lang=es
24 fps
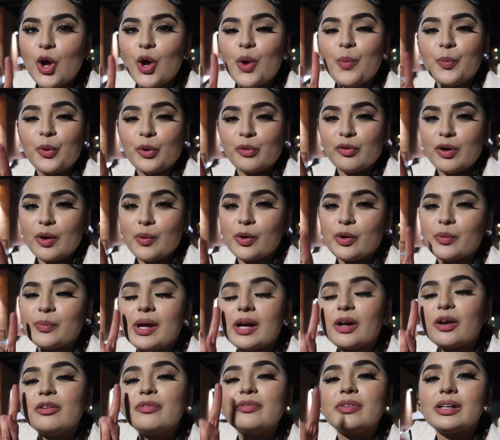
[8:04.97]
Por favor, voy
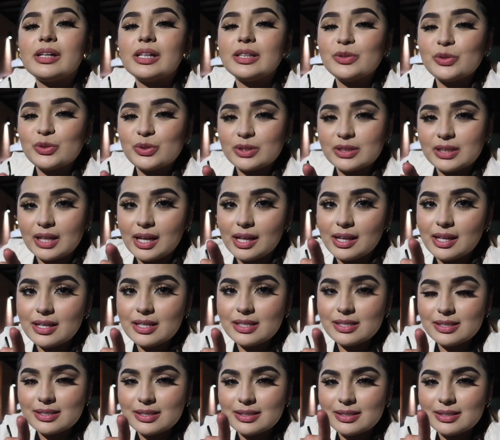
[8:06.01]
a confiar en ustedes